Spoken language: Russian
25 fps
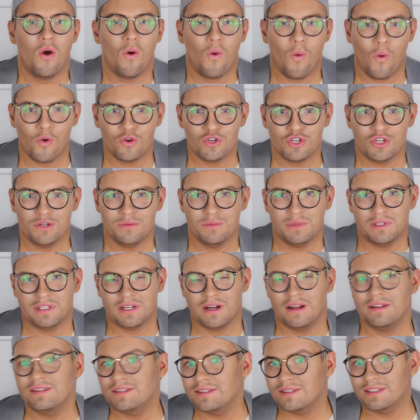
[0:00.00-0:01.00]
Очень мне
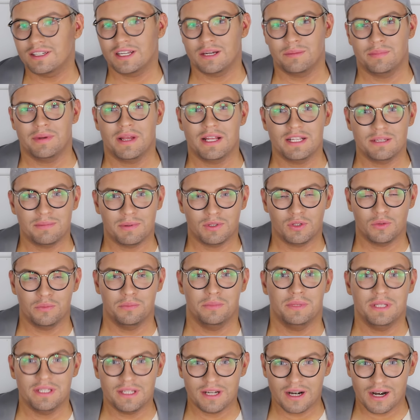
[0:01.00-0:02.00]
нравится, закрепляете
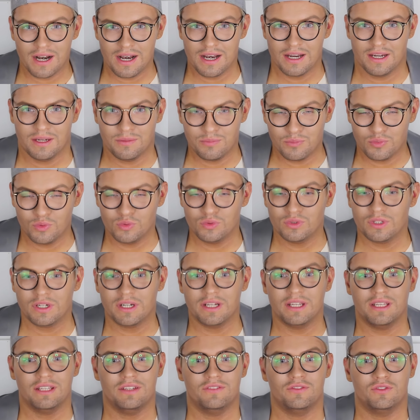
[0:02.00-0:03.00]
потом минеральной
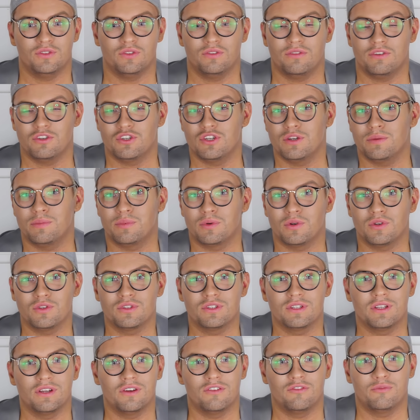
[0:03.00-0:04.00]
пудрой и все вообще
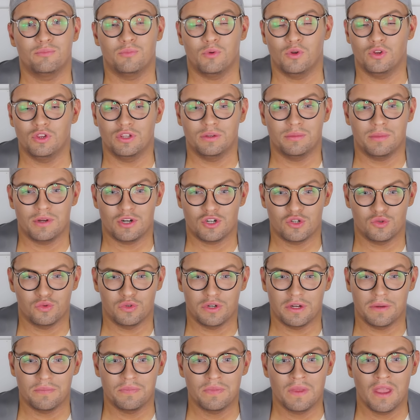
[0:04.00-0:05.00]
просто в полном
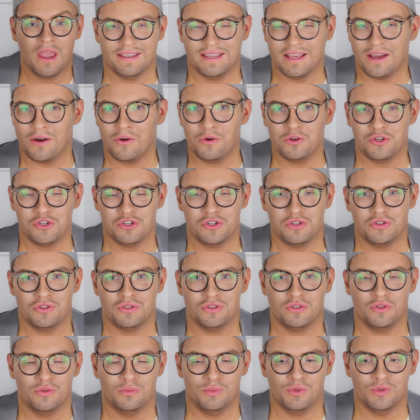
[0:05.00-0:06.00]
ажуре. Я
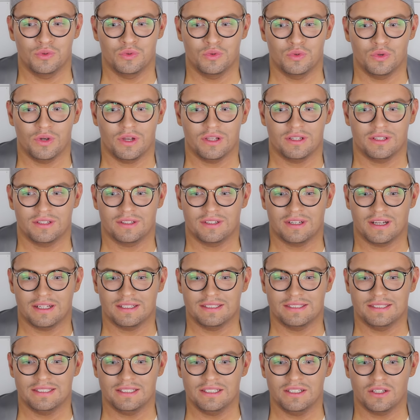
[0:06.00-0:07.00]
очень люблю этот
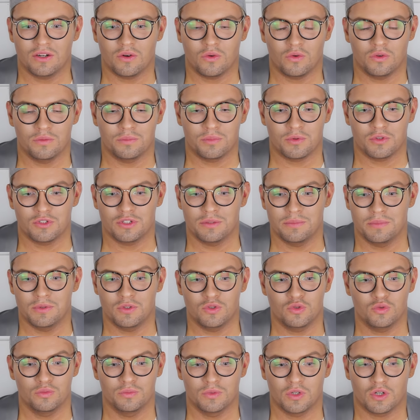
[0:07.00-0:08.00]
консилер, он просто
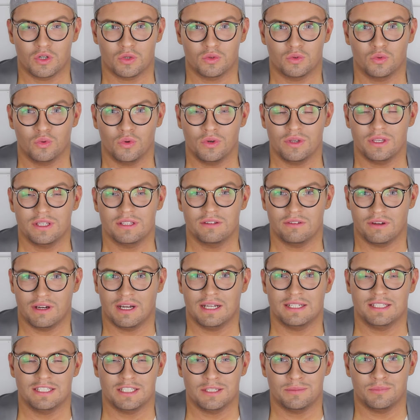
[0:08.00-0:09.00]
безумно крутой. Если вы
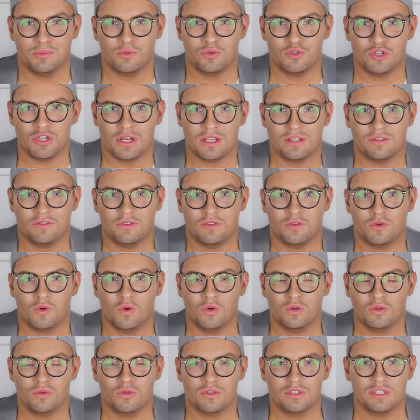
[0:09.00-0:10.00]
хотите поучаствовать в
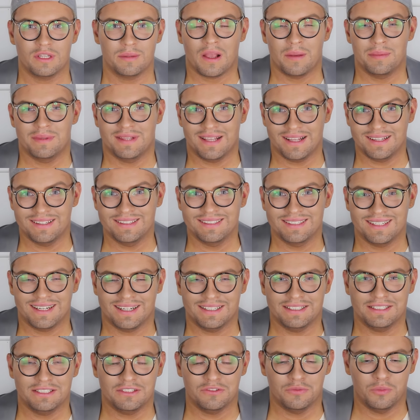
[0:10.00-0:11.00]
конкурсе, обязательно
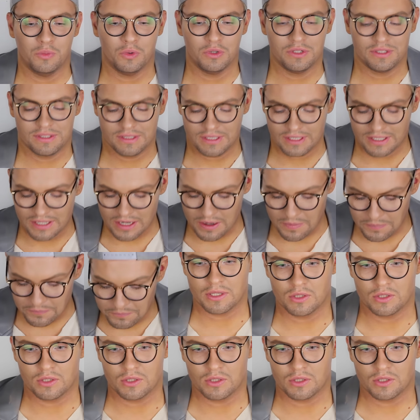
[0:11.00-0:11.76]
заходите в мой инстаграм.